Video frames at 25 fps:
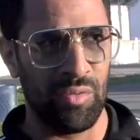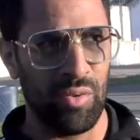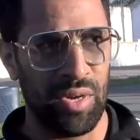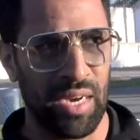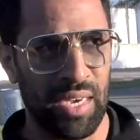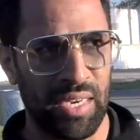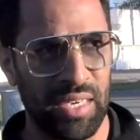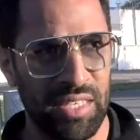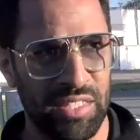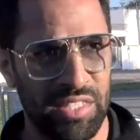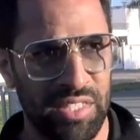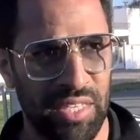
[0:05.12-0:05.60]

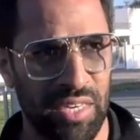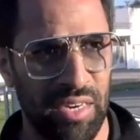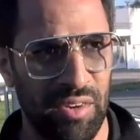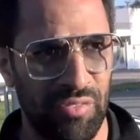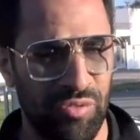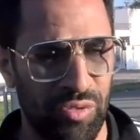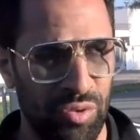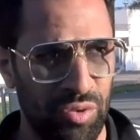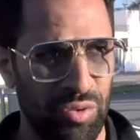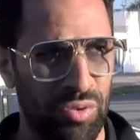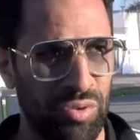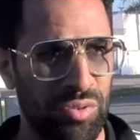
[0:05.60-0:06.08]
ولا كيتيري
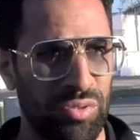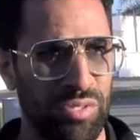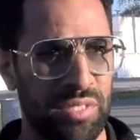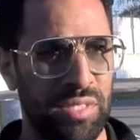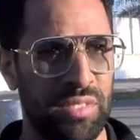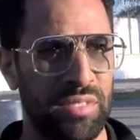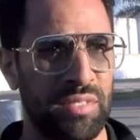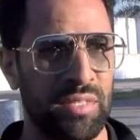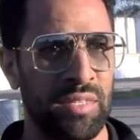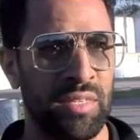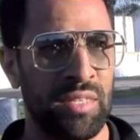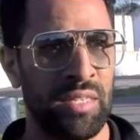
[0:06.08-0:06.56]

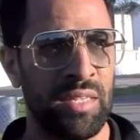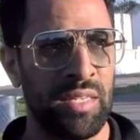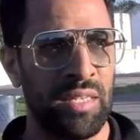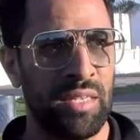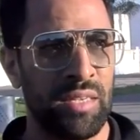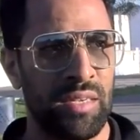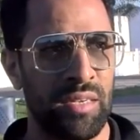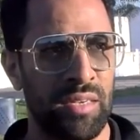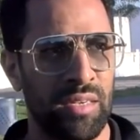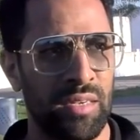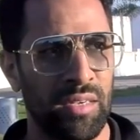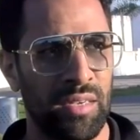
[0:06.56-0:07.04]
الفلوس
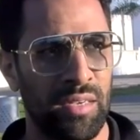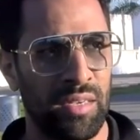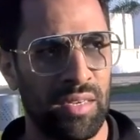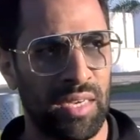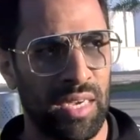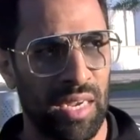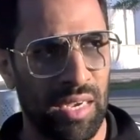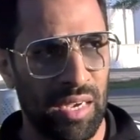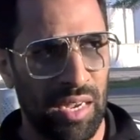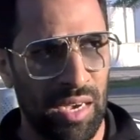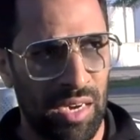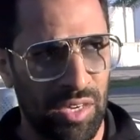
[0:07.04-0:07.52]
آه
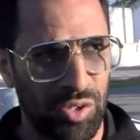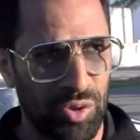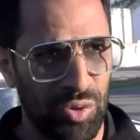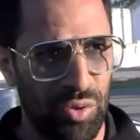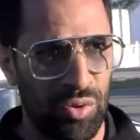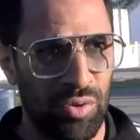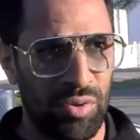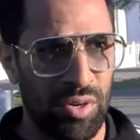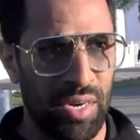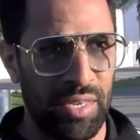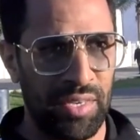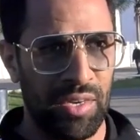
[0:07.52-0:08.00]

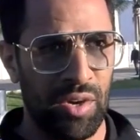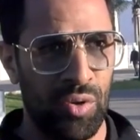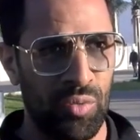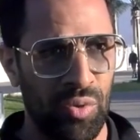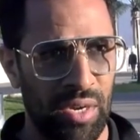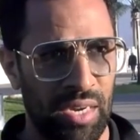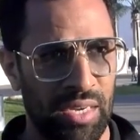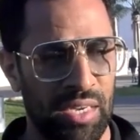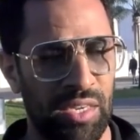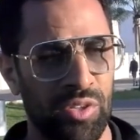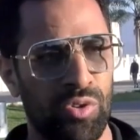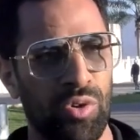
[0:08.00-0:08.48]
كنلاحظوا انه
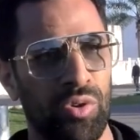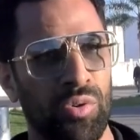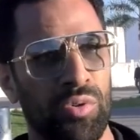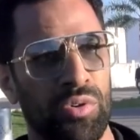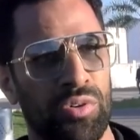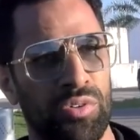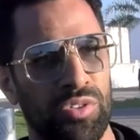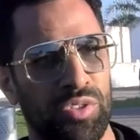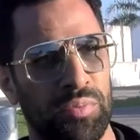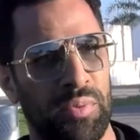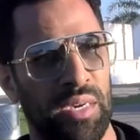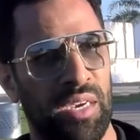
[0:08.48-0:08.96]
ولا كيدخل
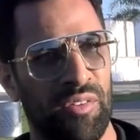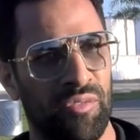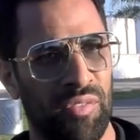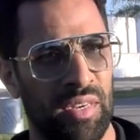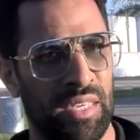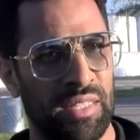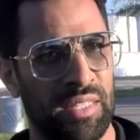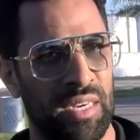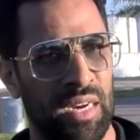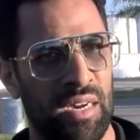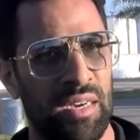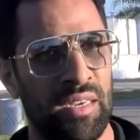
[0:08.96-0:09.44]
ويخرج معايا في
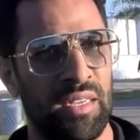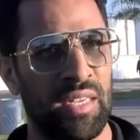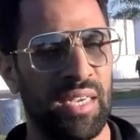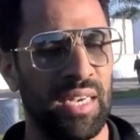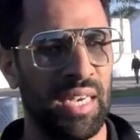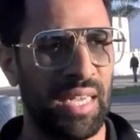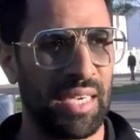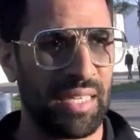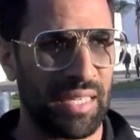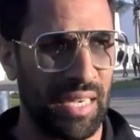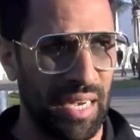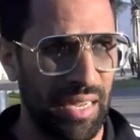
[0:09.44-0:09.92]
الهضره
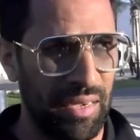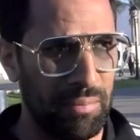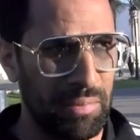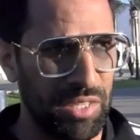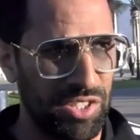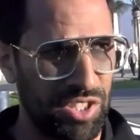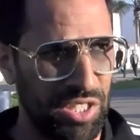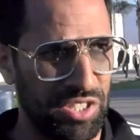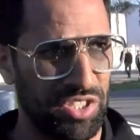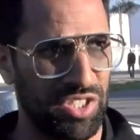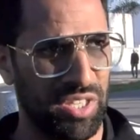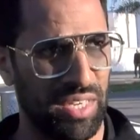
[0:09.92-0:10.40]
الغد ليه
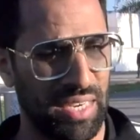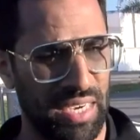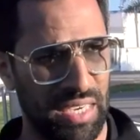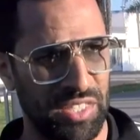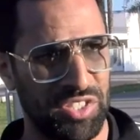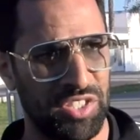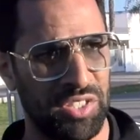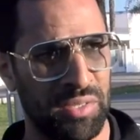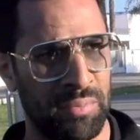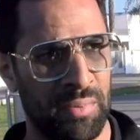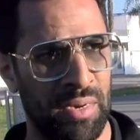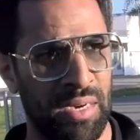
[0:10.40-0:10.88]
ما جاتش
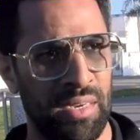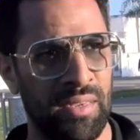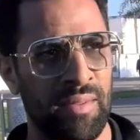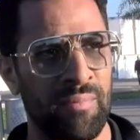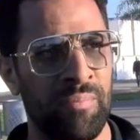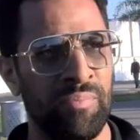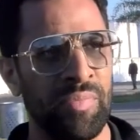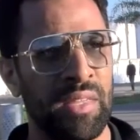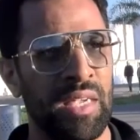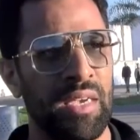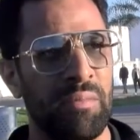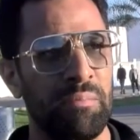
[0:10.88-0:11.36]
الكاتبه
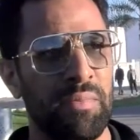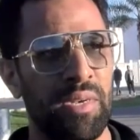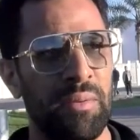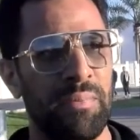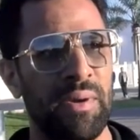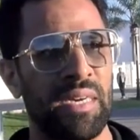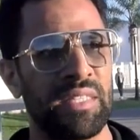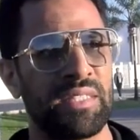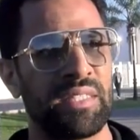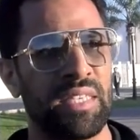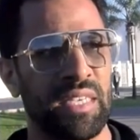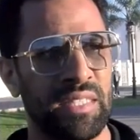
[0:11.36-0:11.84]
من
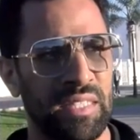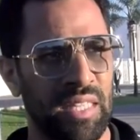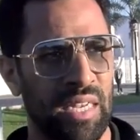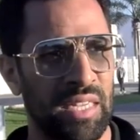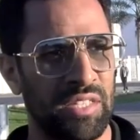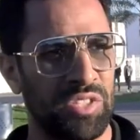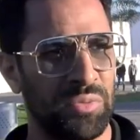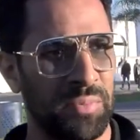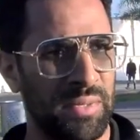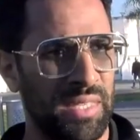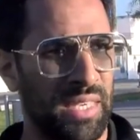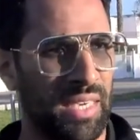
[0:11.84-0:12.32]
بعد
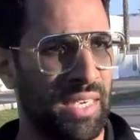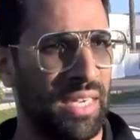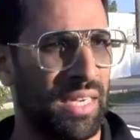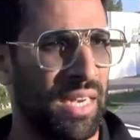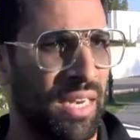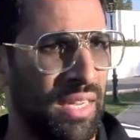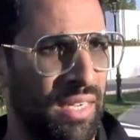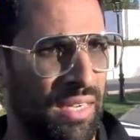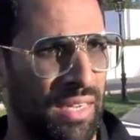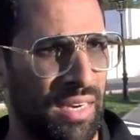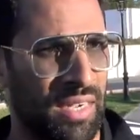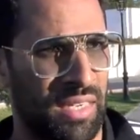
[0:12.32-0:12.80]
اتصلت بيا
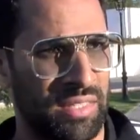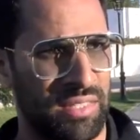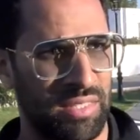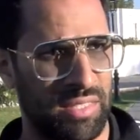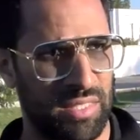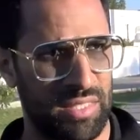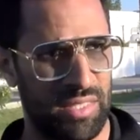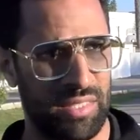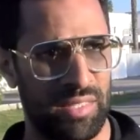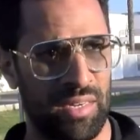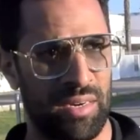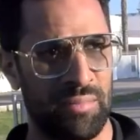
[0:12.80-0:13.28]
قالت لي راه هذا
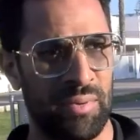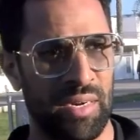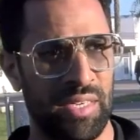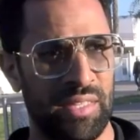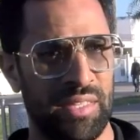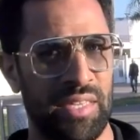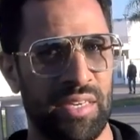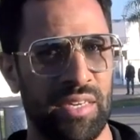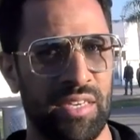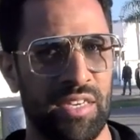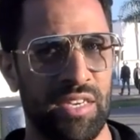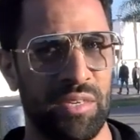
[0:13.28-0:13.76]
السيد راه بغى
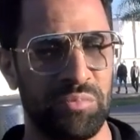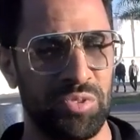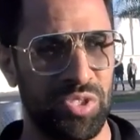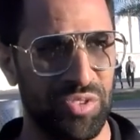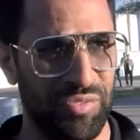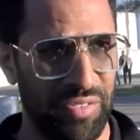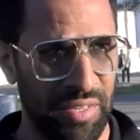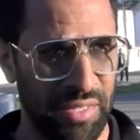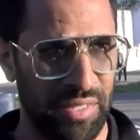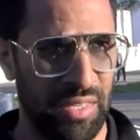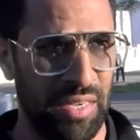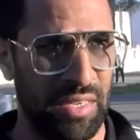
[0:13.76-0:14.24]
يدير
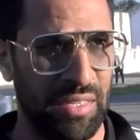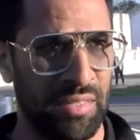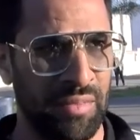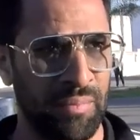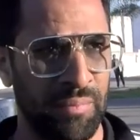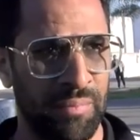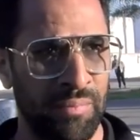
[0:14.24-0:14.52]
كبش فيدا